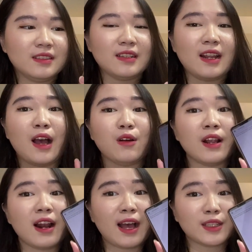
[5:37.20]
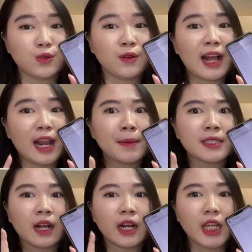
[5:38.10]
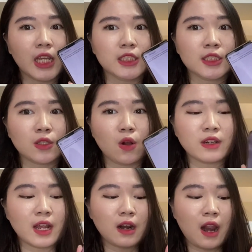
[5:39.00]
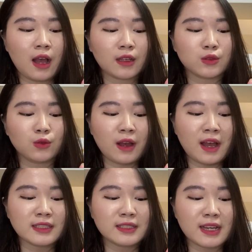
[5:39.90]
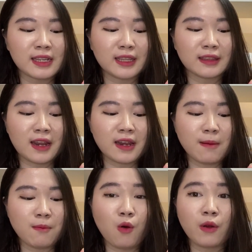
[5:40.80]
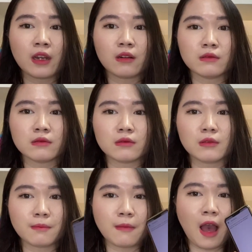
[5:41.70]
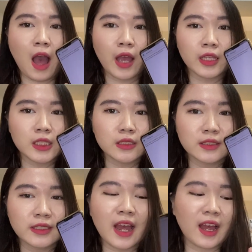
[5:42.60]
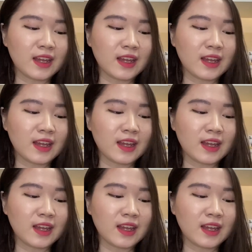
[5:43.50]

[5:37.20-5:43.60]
Nah, udah langsung kalian bisa klik install dan langsung aja kita demoin untuk mainnya.